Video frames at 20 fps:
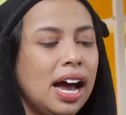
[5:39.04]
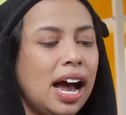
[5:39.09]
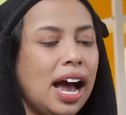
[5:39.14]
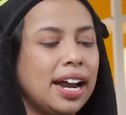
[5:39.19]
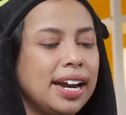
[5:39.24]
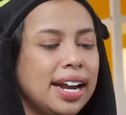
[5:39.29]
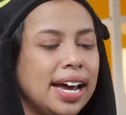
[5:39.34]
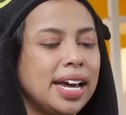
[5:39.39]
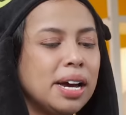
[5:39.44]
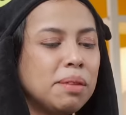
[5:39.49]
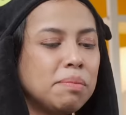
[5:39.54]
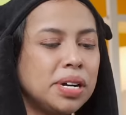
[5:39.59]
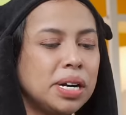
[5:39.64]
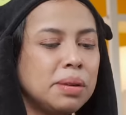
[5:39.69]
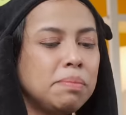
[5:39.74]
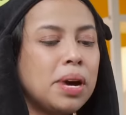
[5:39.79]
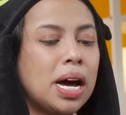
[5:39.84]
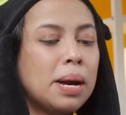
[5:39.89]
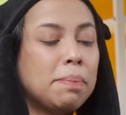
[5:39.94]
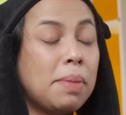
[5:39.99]
Ada yang
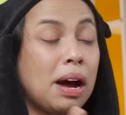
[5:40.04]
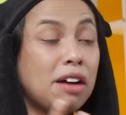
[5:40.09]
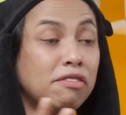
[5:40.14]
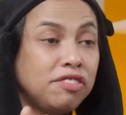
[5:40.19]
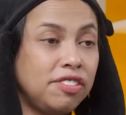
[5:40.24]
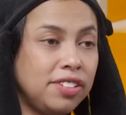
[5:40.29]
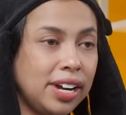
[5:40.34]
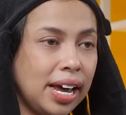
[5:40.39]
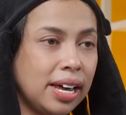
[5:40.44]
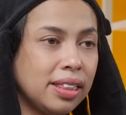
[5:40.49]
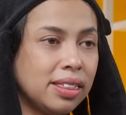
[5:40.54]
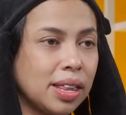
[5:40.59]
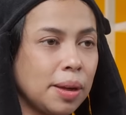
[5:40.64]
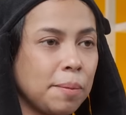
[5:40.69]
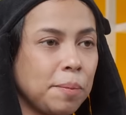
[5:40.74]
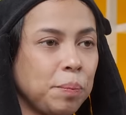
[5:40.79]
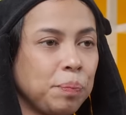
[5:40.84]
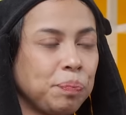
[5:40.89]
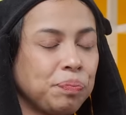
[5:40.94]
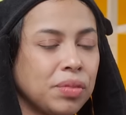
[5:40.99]
menebar pamflet
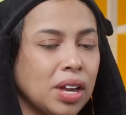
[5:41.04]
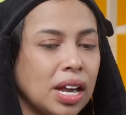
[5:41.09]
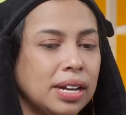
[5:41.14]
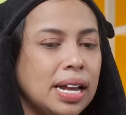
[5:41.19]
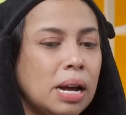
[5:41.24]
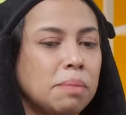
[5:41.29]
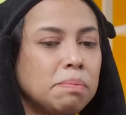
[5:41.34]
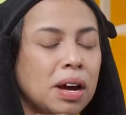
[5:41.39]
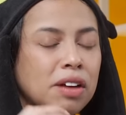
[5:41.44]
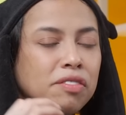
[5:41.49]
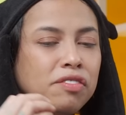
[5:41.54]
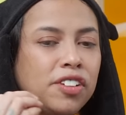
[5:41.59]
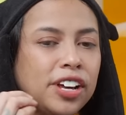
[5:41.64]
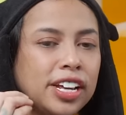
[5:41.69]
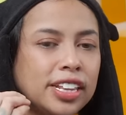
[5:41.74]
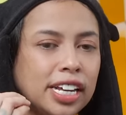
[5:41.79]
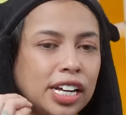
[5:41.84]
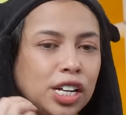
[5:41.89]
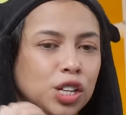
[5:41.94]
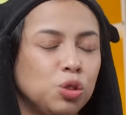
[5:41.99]
dan
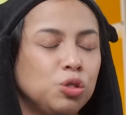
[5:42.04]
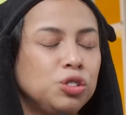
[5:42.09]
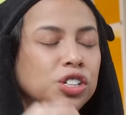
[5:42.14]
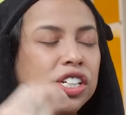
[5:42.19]
pamflet itu